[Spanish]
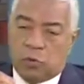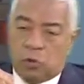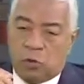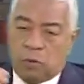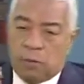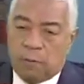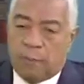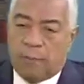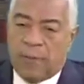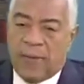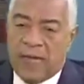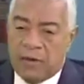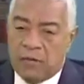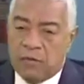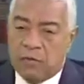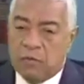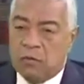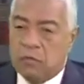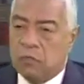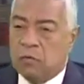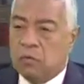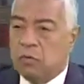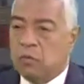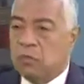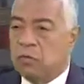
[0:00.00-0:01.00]
romper
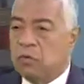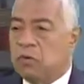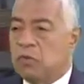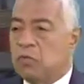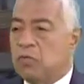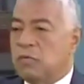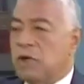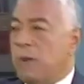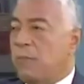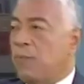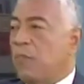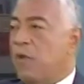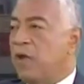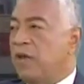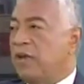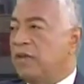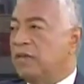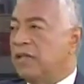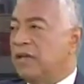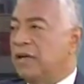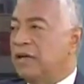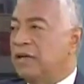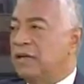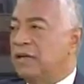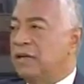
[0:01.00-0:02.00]
una
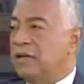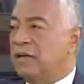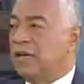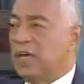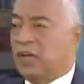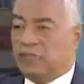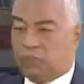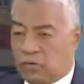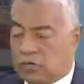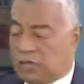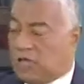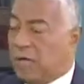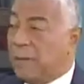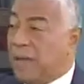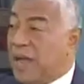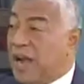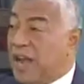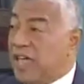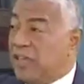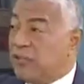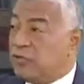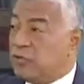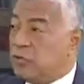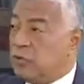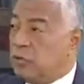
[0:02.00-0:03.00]
puerta, que eso está mal
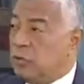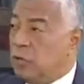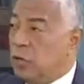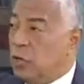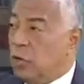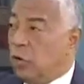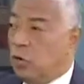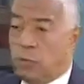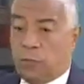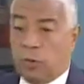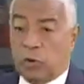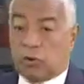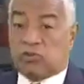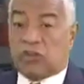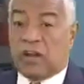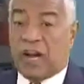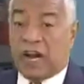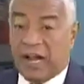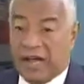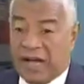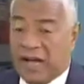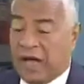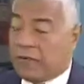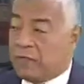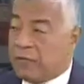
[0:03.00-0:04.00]
hecho, o por
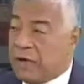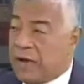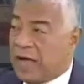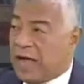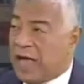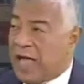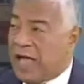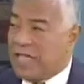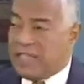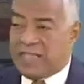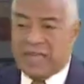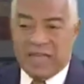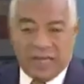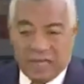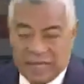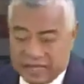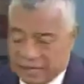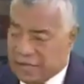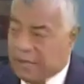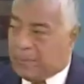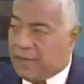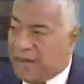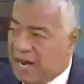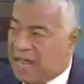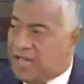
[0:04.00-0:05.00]
trancar una calle, que
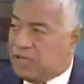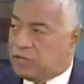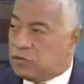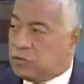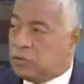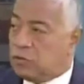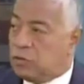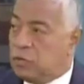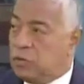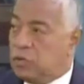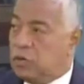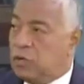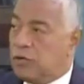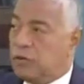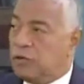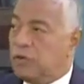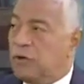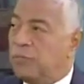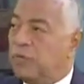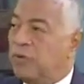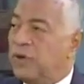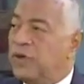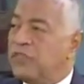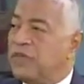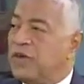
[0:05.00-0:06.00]
está mal hecho,
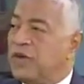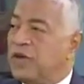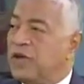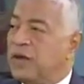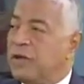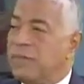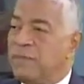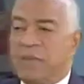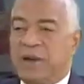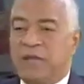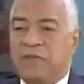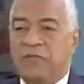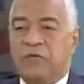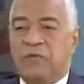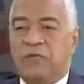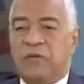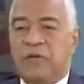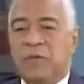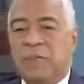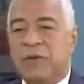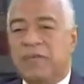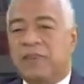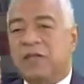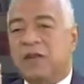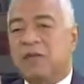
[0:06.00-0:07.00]
no puede ser que el precio
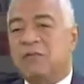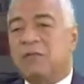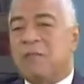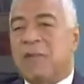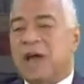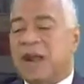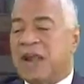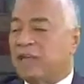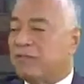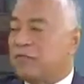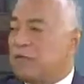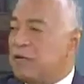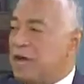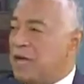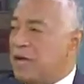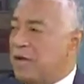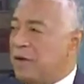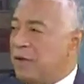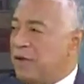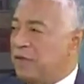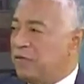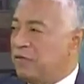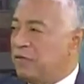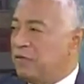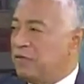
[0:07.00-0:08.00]
sea meterle un balazo en la
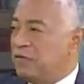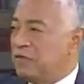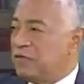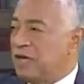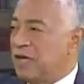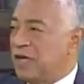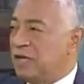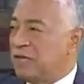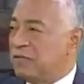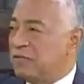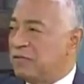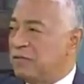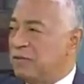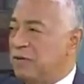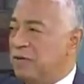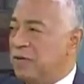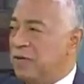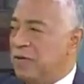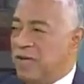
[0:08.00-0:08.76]
cabeza a un muchacho.